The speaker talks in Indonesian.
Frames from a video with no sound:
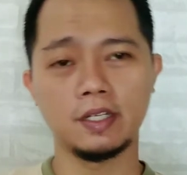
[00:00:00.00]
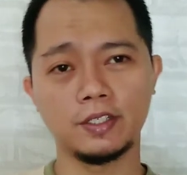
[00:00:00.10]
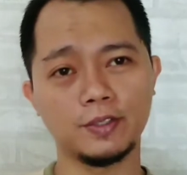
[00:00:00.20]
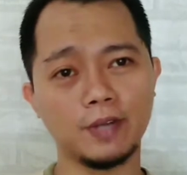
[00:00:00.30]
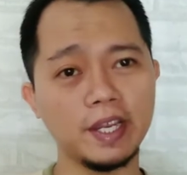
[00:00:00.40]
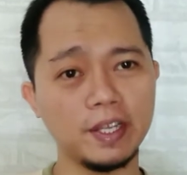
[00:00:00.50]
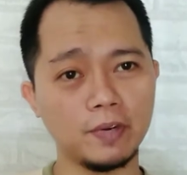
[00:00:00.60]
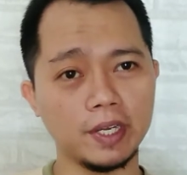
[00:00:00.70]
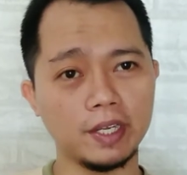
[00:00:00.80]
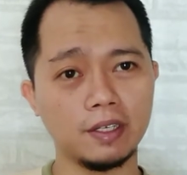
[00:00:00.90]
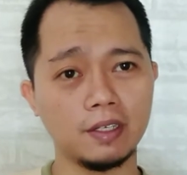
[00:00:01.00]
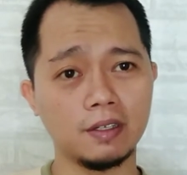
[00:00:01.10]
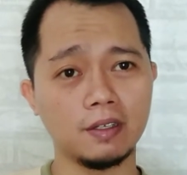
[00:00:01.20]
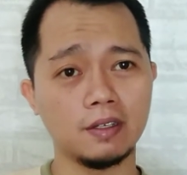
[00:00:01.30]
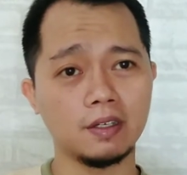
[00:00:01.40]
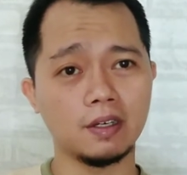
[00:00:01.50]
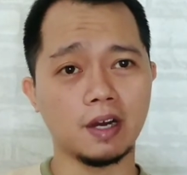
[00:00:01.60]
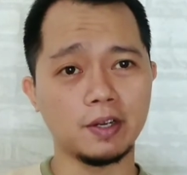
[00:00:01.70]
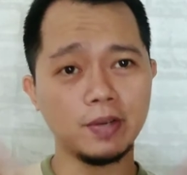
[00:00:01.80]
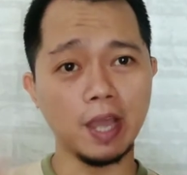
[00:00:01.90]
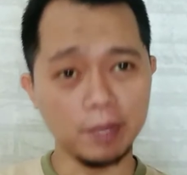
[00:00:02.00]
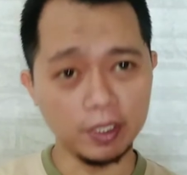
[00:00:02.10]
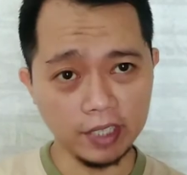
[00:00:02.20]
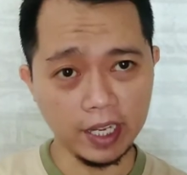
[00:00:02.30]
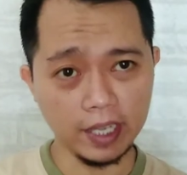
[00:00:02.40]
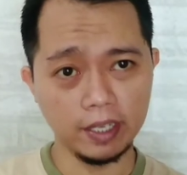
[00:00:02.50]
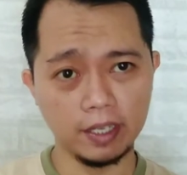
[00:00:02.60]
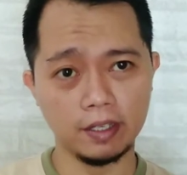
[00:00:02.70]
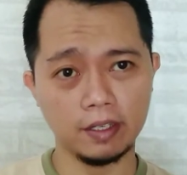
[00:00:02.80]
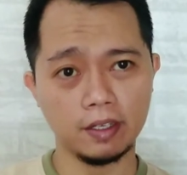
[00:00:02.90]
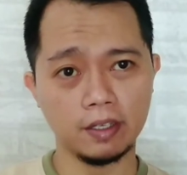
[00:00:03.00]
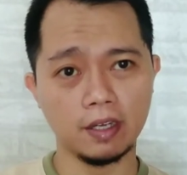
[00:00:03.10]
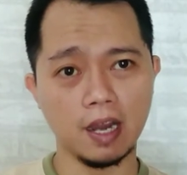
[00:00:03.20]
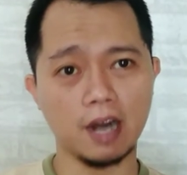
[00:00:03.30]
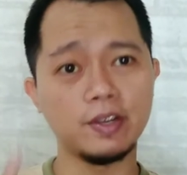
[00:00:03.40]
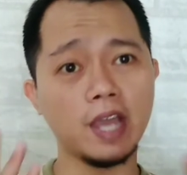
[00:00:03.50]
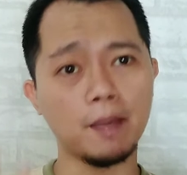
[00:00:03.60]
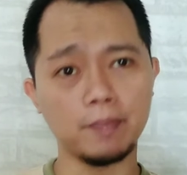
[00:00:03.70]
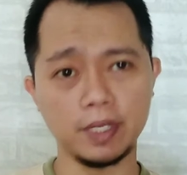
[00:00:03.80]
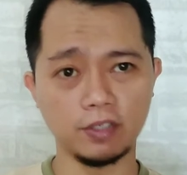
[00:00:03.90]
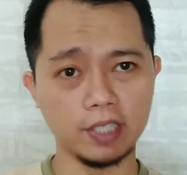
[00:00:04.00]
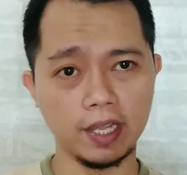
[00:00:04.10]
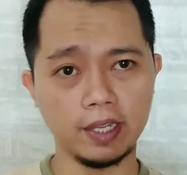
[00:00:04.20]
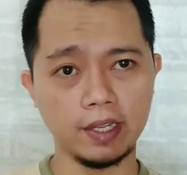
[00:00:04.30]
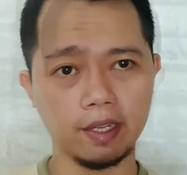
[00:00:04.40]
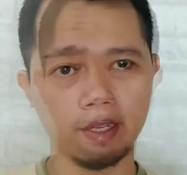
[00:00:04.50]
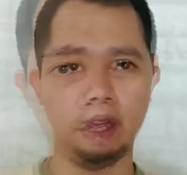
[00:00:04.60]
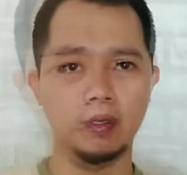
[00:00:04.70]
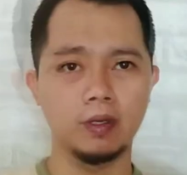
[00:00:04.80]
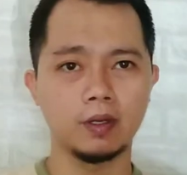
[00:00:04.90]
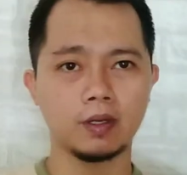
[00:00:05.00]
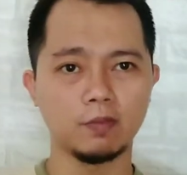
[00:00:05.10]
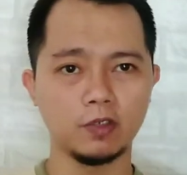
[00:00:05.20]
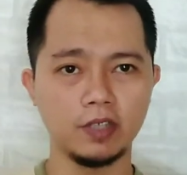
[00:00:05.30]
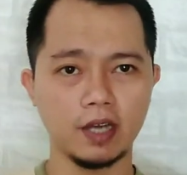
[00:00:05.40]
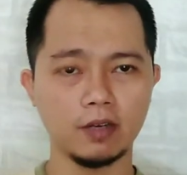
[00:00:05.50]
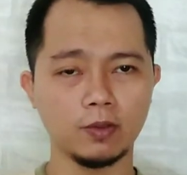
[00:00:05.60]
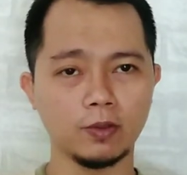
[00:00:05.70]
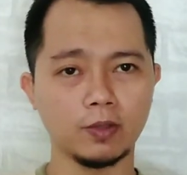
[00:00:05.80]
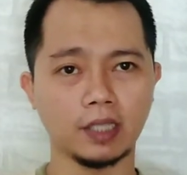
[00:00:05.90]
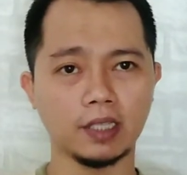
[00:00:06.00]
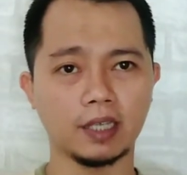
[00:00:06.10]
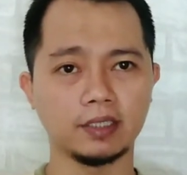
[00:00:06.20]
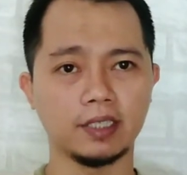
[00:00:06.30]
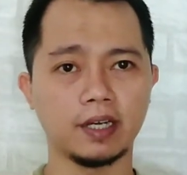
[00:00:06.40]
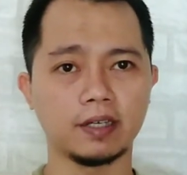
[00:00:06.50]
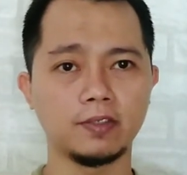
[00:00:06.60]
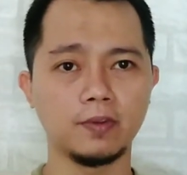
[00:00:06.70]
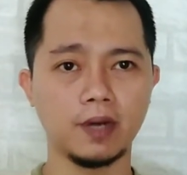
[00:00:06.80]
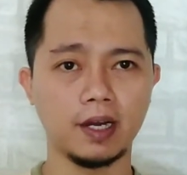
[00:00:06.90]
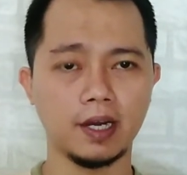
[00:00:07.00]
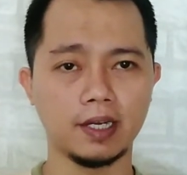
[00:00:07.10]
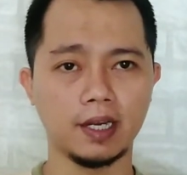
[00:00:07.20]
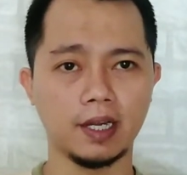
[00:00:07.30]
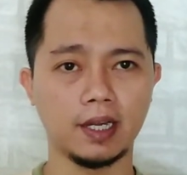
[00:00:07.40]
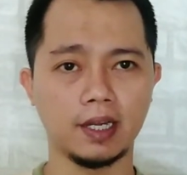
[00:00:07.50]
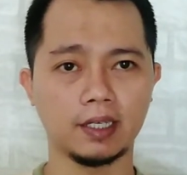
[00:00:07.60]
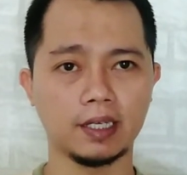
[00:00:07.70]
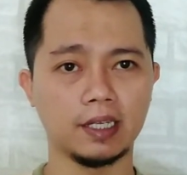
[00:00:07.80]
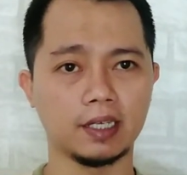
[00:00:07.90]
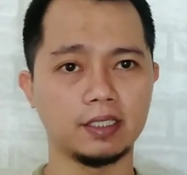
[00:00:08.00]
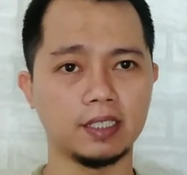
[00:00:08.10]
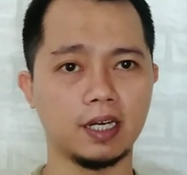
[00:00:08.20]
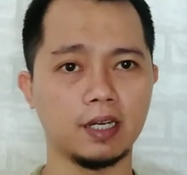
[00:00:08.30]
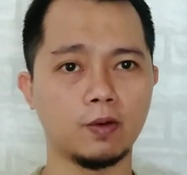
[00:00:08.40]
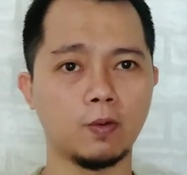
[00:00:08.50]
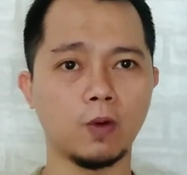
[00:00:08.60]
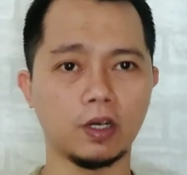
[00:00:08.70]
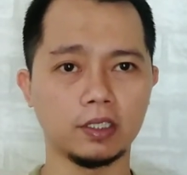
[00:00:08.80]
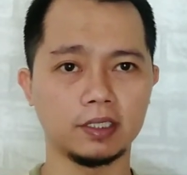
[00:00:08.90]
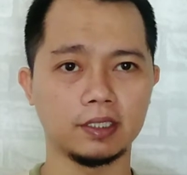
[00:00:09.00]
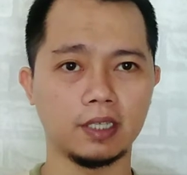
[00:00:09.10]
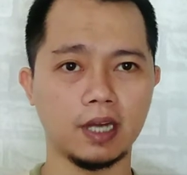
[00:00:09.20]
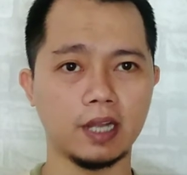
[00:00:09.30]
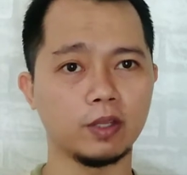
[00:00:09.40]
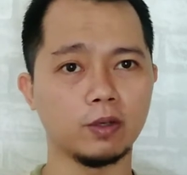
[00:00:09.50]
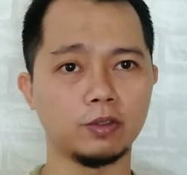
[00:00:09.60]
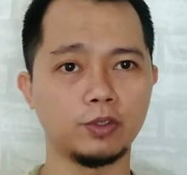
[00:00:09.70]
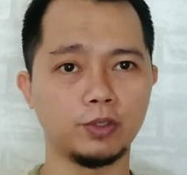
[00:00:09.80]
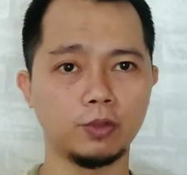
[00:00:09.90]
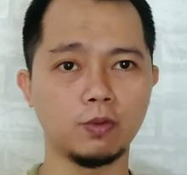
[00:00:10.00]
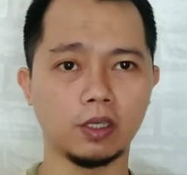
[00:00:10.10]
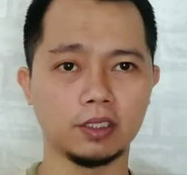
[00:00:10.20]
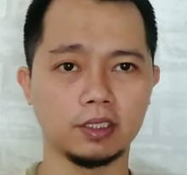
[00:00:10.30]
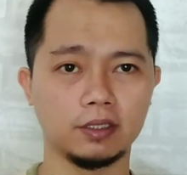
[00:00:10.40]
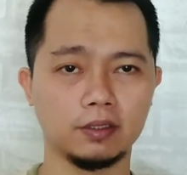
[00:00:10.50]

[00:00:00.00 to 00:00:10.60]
So anyway, are you happy today? Are you happy today? Kemudian untuk kata kerja yang kedua adalah kata kerja want atau to want.